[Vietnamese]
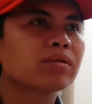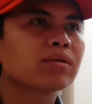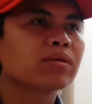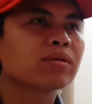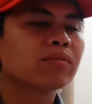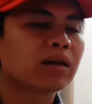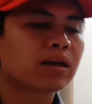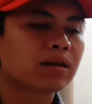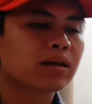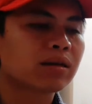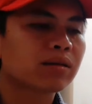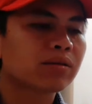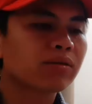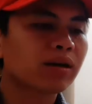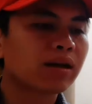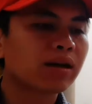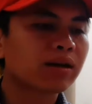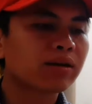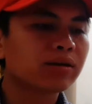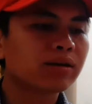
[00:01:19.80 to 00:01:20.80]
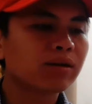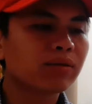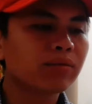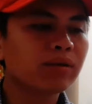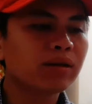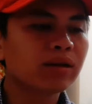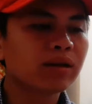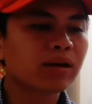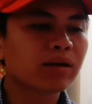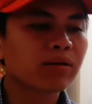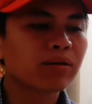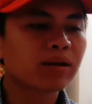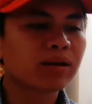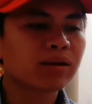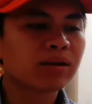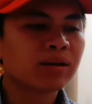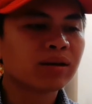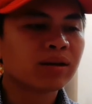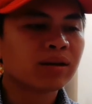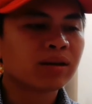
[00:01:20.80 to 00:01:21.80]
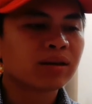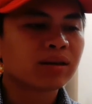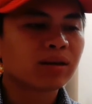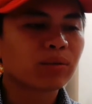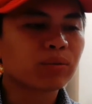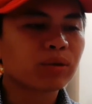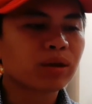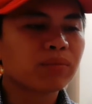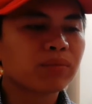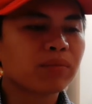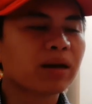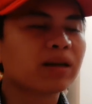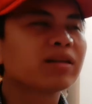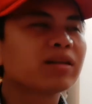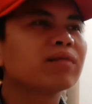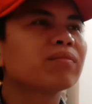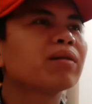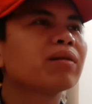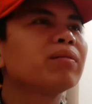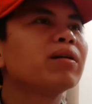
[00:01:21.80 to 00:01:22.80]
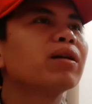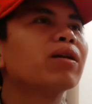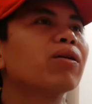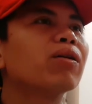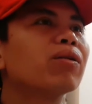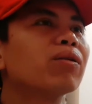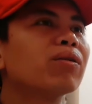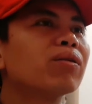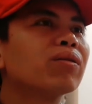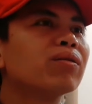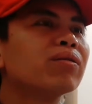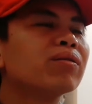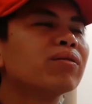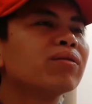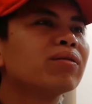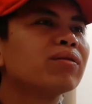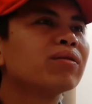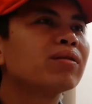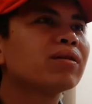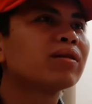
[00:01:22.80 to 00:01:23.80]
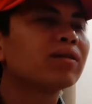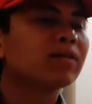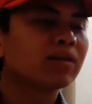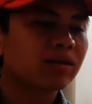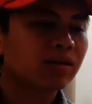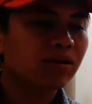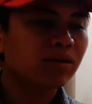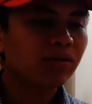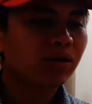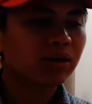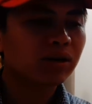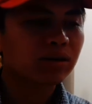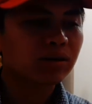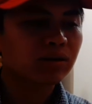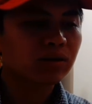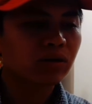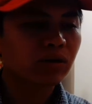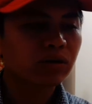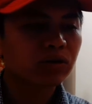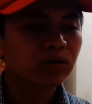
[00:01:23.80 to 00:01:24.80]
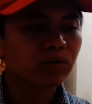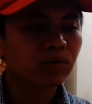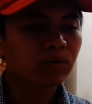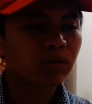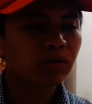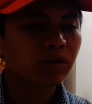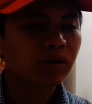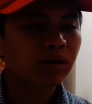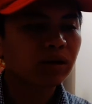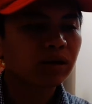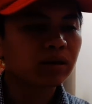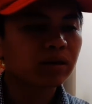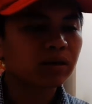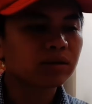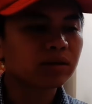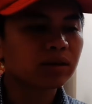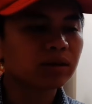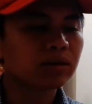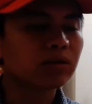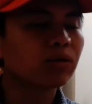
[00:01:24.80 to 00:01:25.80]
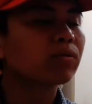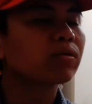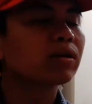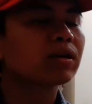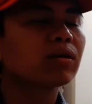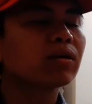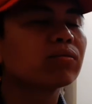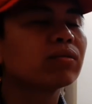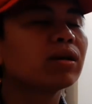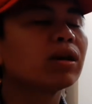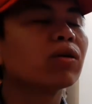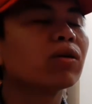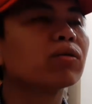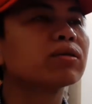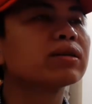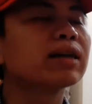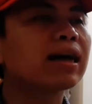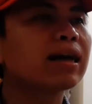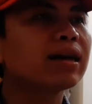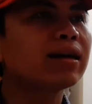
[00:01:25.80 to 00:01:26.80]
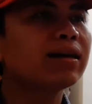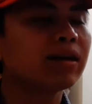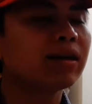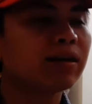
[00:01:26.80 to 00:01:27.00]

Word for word: bật gọi là giống như kiểu là thông tin mật nhưng mà bị lộ nó gọi nói chung nó gọi là thường sử dụng cái thông tin nội gián để